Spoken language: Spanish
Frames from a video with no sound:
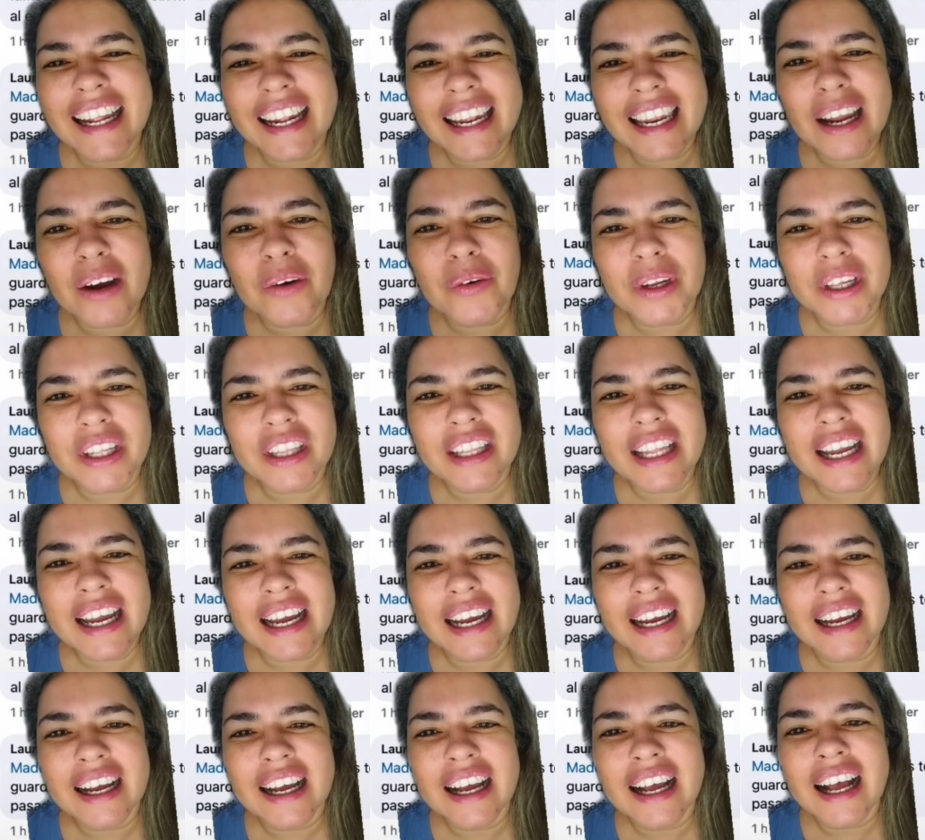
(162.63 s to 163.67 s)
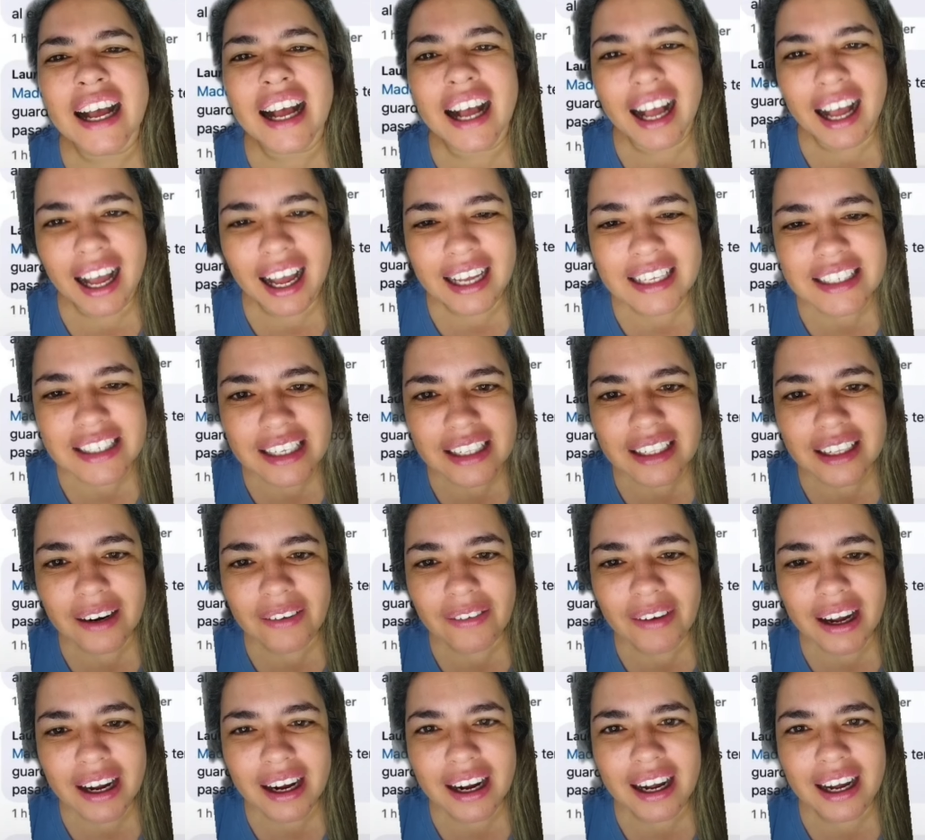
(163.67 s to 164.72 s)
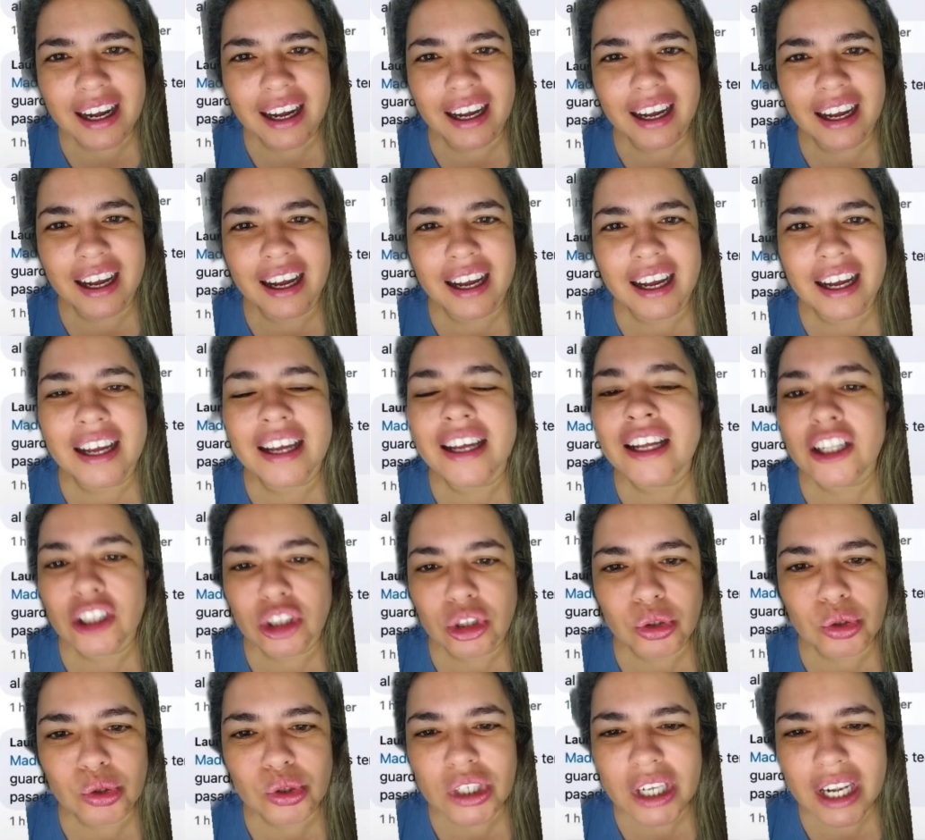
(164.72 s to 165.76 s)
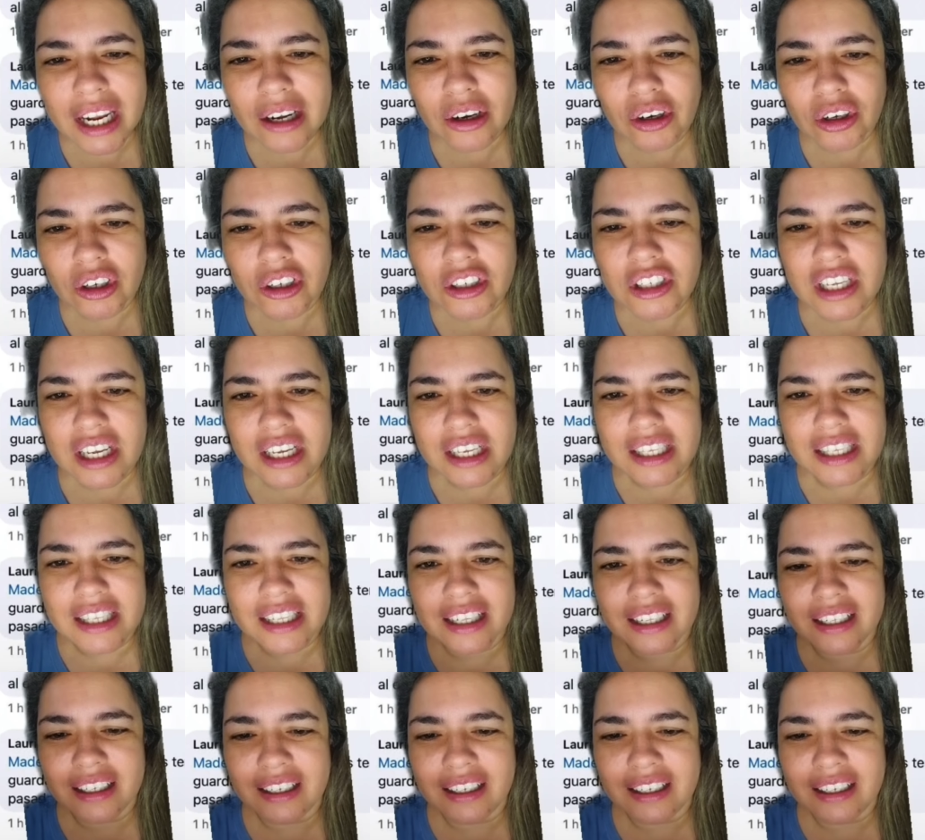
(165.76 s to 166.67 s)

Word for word: Laurita, así trabaja. Tú sí la conoces.